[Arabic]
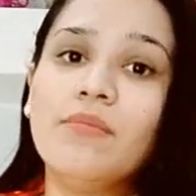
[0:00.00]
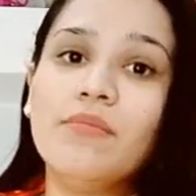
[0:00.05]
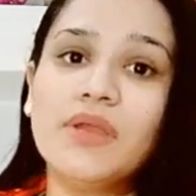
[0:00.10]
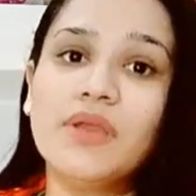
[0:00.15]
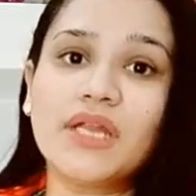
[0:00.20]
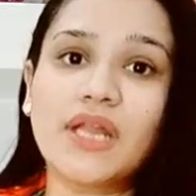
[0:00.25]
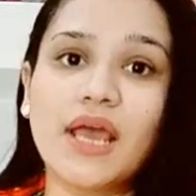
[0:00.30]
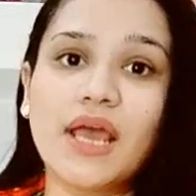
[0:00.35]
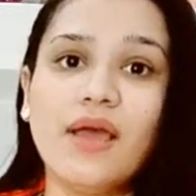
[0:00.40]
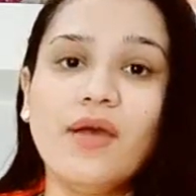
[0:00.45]

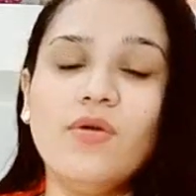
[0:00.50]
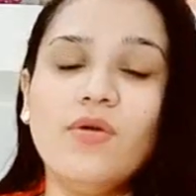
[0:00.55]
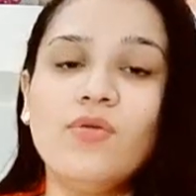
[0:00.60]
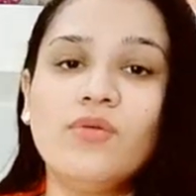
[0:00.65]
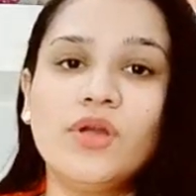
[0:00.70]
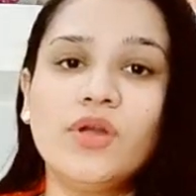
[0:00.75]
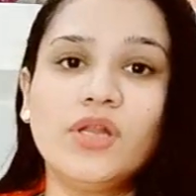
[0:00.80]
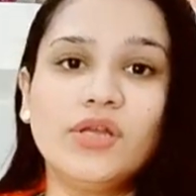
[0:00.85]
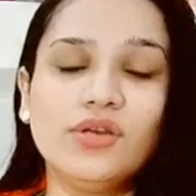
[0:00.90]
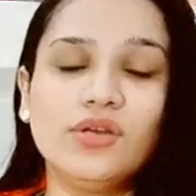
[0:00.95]
من
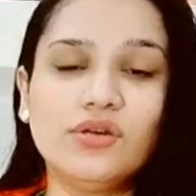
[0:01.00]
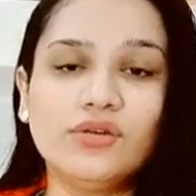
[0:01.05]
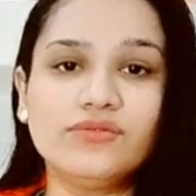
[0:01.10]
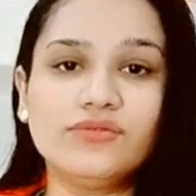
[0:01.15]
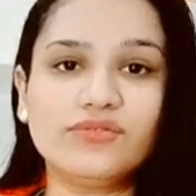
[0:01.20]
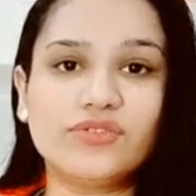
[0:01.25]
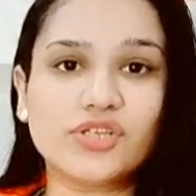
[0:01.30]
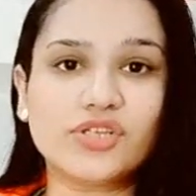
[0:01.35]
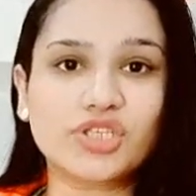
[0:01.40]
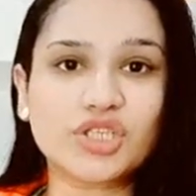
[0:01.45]
اول
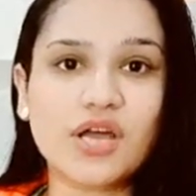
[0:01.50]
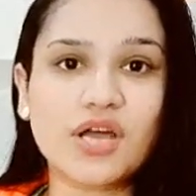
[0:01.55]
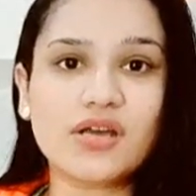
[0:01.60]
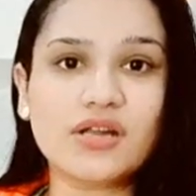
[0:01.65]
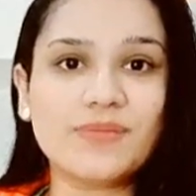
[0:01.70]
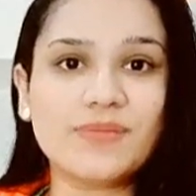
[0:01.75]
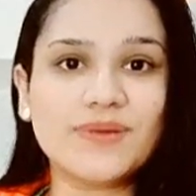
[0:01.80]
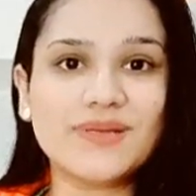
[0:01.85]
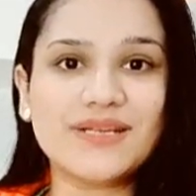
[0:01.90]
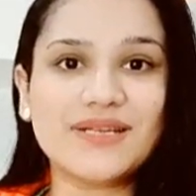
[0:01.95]
يوم في
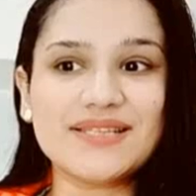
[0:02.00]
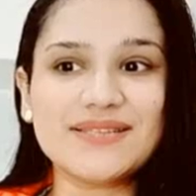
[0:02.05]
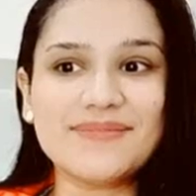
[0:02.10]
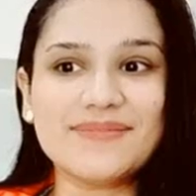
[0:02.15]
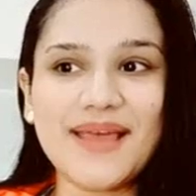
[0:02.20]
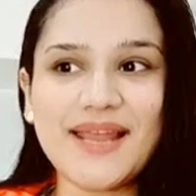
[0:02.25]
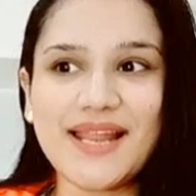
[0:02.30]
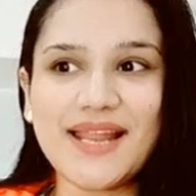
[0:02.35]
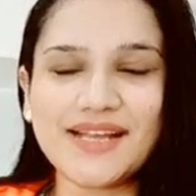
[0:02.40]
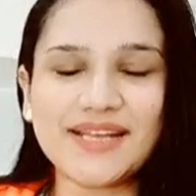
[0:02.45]
الشهر
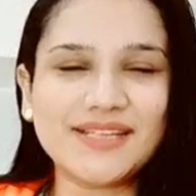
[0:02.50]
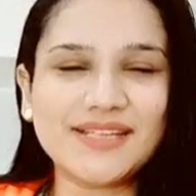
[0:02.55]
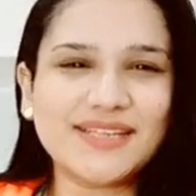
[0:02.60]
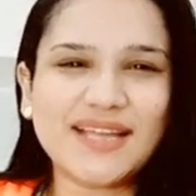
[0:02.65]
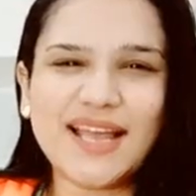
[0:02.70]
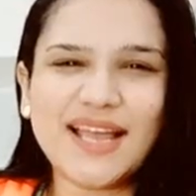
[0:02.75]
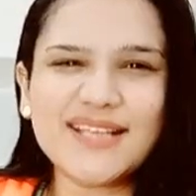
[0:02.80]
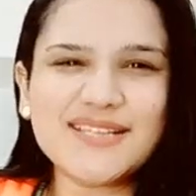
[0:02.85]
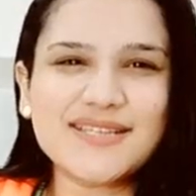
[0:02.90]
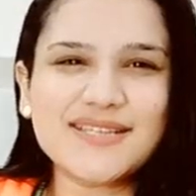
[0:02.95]
بالنسبه لك
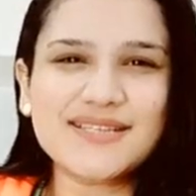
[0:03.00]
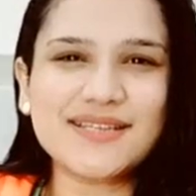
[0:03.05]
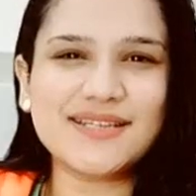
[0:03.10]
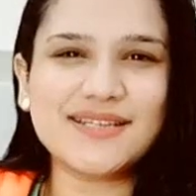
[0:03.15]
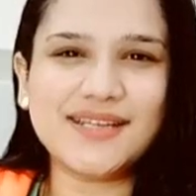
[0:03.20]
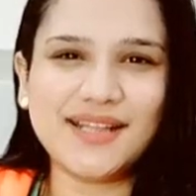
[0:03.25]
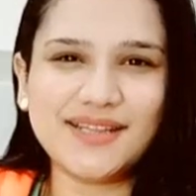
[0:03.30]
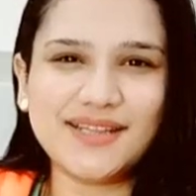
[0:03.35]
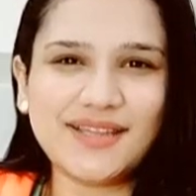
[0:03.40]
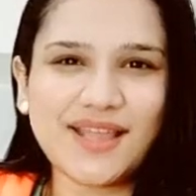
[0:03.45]
انت حاسس
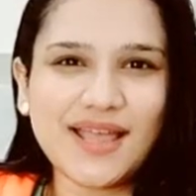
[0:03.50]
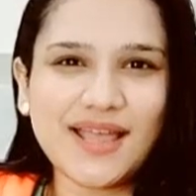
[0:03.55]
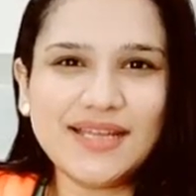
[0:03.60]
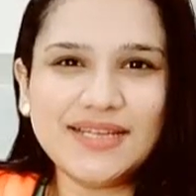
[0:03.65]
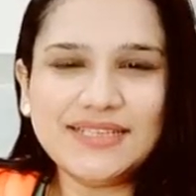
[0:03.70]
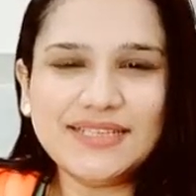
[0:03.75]
ان انت